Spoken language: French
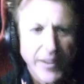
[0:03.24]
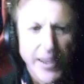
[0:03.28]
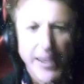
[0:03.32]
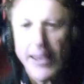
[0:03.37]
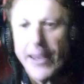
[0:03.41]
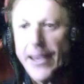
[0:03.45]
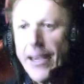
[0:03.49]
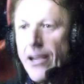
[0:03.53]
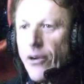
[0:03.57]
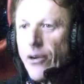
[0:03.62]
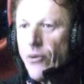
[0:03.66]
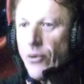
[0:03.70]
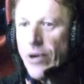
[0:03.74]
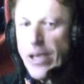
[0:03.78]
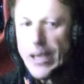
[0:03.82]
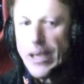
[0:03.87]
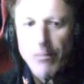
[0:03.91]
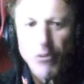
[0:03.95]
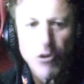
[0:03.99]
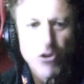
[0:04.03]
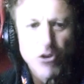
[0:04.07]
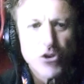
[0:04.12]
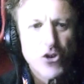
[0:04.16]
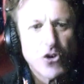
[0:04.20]
Ouais, bonjour
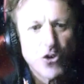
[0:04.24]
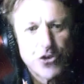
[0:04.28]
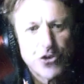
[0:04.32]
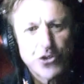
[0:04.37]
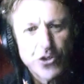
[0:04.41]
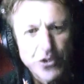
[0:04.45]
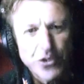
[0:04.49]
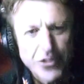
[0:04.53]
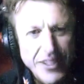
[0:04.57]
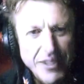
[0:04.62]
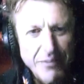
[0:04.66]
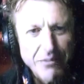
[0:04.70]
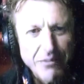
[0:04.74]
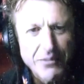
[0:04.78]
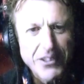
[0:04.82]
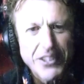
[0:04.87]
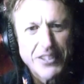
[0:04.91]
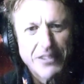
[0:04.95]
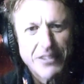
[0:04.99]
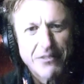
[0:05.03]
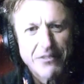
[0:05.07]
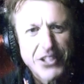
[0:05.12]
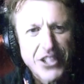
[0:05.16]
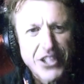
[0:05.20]
sur Sam, c'est Michel
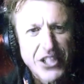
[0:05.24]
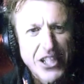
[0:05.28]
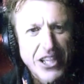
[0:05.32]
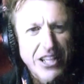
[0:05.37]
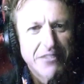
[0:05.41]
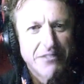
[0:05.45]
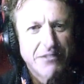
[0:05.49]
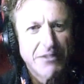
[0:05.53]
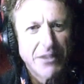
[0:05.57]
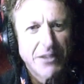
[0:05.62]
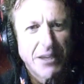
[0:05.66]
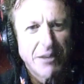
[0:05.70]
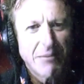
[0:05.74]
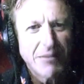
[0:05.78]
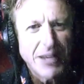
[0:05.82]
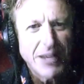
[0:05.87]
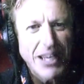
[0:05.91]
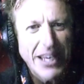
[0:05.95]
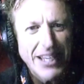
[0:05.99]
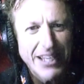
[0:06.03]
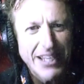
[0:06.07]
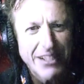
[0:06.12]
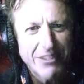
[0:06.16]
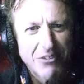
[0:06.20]
Virbac. Voilà,
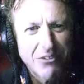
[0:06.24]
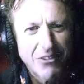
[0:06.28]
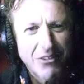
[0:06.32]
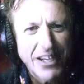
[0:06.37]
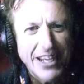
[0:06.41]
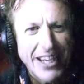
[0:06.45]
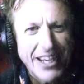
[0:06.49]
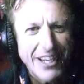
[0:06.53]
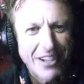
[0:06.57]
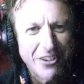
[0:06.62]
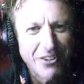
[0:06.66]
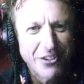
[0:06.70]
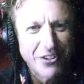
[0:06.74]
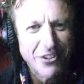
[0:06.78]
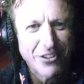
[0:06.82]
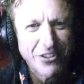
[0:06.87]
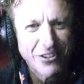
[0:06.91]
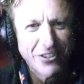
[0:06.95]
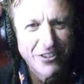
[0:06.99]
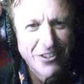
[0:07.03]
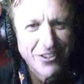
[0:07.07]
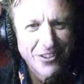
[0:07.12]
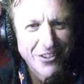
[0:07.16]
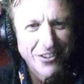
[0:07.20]
le,
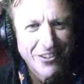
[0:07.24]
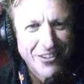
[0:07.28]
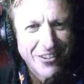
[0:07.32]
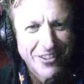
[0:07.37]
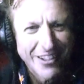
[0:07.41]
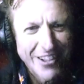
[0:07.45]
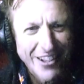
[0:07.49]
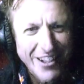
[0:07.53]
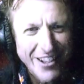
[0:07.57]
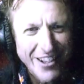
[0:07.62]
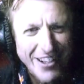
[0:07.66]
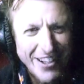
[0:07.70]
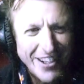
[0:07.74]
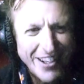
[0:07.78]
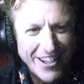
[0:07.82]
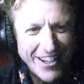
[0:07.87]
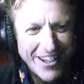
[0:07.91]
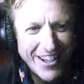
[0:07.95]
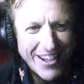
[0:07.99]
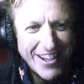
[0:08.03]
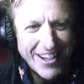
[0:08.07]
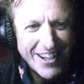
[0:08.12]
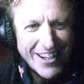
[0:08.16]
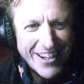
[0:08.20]
temps un peu
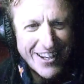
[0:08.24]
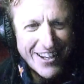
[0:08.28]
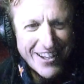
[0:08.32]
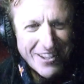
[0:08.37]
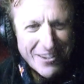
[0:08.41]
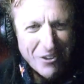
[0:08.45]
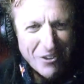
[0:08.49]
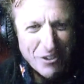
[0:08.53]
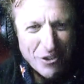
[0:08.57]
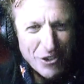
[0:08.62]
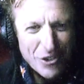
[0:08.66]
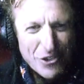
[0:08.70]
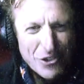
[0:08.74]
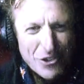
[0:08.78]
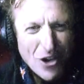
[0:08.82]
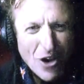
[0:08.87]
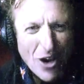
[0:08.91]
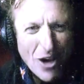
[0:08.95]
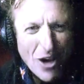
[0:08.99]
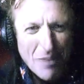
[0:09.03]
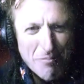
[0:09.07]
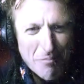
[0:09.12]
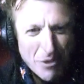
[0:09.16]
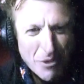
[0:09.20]
plus clément est
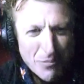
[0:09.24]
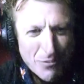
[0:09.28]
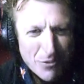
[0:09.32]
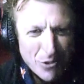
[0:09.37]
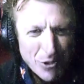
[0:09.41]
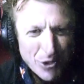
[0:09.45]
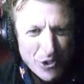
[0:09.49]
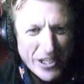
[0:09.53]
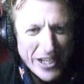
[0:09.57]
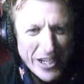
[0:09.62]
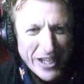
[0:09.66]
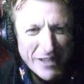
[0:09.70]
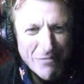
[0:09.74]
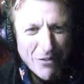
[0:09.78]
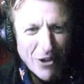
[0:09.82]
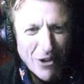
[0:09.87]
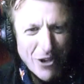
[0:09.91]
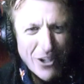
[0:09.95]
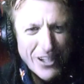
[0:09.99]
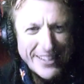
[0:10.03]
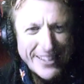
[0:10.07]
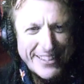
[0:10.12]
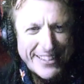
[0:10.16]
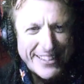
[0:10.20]
arrivé et nous
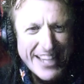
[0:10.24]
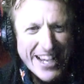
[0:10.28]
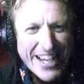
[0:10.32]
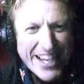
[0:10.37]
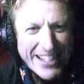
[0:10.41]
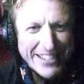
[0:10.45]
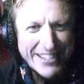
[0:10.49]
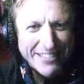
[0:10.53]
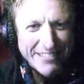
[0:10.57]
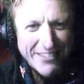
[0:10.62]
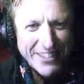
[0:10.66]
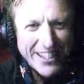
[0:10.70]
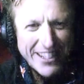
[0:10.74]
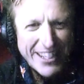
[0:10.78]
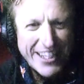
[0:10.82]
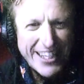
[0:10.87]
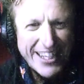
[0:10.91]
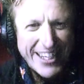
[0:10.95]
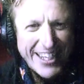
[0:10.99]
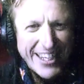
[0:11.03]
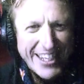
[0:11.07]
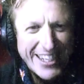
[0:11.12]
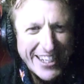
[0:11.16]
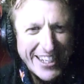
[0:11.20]
sommes rentrés dans le
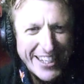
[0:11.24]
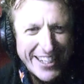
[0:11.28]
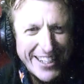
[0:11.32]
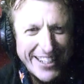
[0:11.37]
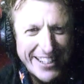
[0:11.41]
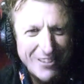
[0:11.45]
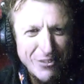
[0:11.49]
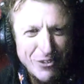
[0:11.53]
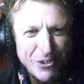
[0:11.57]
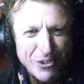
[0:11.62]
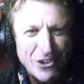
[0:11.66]
Pacifique.